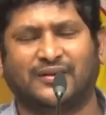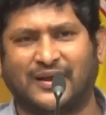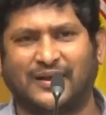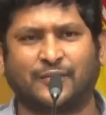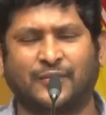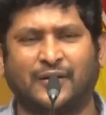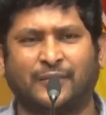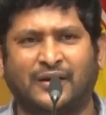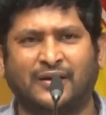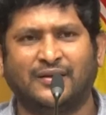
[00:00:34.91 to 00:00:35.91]
సహజ
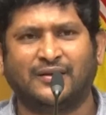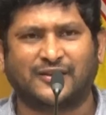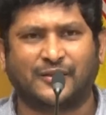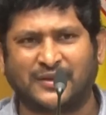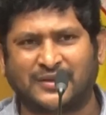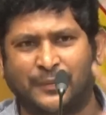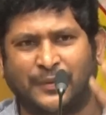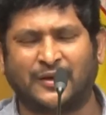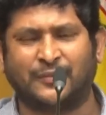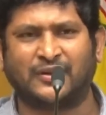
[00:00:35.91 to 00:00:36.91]
మరణమా చంపేశారా
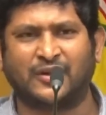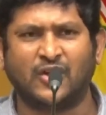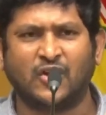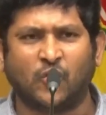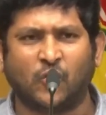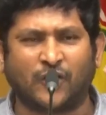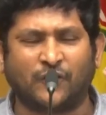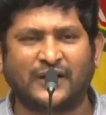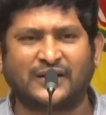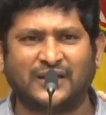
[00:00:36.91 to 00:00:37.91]
పక్కన పెడితే ఒక
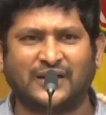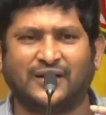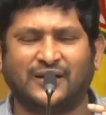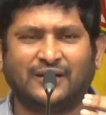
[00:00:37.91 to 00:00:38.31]
వ్యక్తి